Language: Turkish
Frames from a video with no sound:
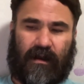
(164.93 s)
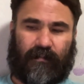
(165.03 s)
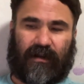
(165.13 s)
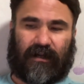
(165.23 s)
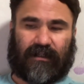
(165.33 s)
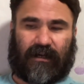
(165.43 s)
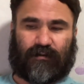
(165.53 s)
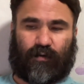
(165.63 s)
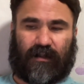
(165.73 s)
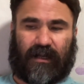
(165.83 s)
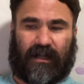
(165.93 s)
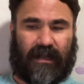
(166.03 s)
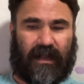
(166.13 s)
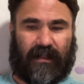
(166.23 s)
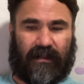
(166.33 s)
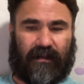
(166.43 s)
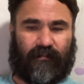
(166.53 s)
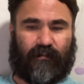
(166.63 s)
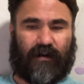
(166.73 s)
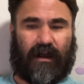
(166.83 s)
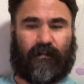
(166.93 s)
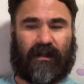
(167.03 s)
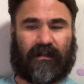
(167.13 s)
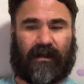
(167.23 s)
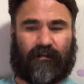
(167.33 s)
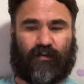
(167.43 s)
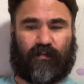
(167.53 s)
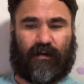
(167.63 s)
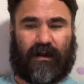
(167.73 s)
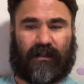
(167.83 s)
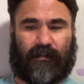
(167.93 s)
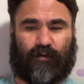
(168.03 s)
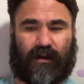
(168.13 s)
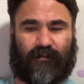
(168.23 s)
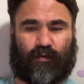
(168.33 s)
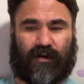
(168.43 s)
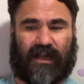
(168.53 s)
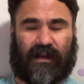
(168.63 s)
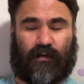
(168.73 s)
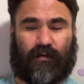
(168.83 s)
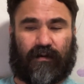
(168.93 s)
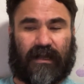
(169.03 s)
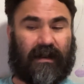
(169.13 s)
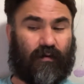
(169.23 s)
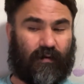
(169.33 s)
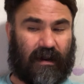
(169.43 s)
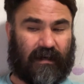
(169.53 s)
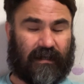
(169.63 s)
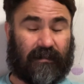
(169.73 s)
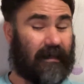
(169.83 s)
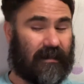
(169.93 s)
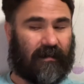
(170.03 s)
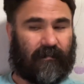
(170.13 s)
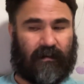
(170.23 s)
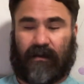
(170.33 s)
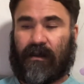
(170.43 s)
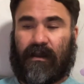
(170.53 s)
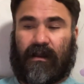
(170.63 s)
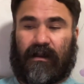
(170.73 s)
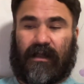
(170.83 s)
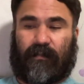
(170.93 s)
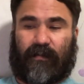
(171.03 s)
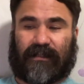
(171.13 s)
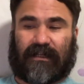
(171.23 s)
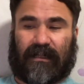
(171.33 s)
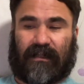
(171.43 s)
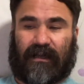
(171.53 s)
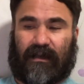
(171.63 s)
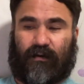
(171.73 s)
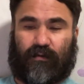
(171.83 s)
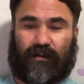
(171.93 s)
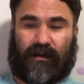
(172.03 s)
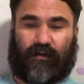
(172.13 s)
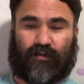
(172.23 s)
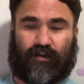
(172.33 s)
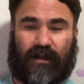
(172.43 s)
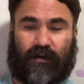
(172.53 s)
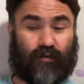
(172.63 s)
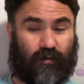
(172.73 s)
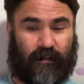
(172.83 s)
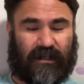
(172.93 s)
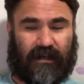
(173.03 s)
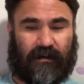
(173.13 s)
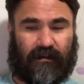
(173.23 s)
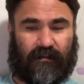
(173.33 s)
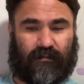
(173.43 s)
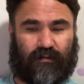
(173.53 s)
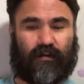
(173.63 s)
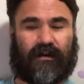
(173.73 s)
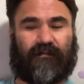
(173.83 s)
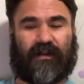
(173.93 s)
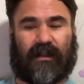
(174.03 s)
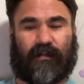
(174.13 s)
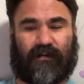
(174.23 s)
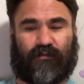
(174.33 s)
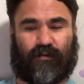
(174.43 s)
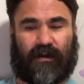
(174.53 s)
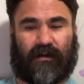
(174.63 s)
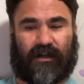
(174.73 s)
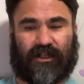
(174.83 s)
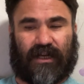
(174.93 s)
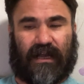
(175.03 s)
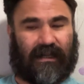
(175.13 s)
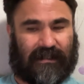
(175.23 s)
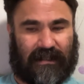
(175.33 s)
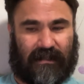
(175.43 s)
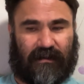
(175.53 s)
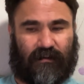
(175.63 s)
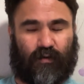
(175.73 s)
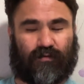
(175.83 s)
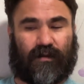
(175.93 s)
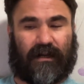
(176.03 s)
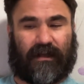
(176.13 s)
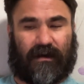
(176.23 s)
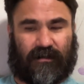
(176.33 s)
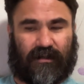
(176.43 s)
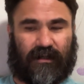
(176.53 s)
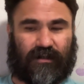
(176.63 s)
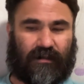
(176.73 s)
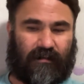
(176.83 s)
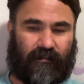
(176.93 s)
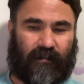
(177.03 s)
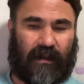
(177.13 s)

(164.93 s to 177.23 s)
Birkaç dakika sonra da geri geldi. Brahmanlar toplu halde bu tarafa doğru geliyor, geliyorlar dedi. Ne yapıp etsek de onların gözüne gözükmesek. Sonra file bir fundalığın içine gizledi. Yolcular da ağaçlara çıktı.